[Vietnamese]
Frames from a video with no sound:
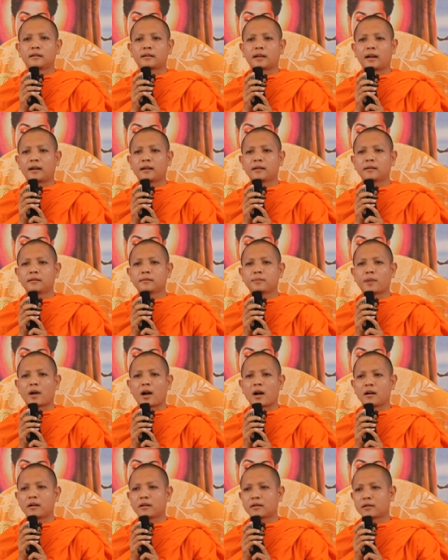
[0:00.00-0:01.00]
chẳng
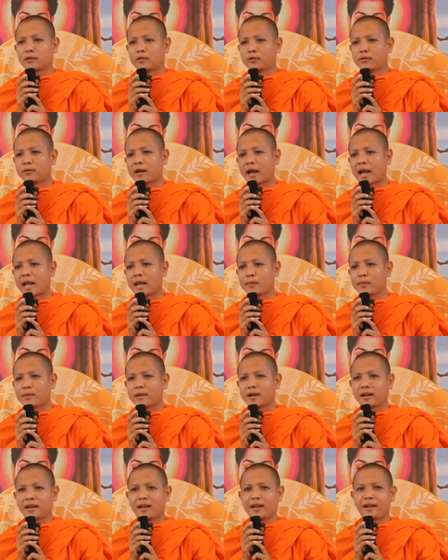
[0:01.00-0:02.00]
bằng kêu ai
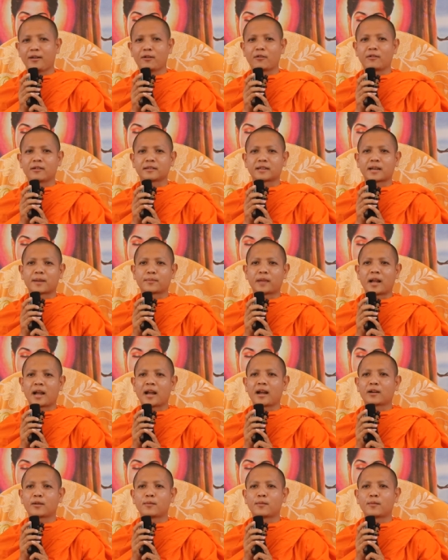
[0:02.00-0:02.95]
kêu lục sập thang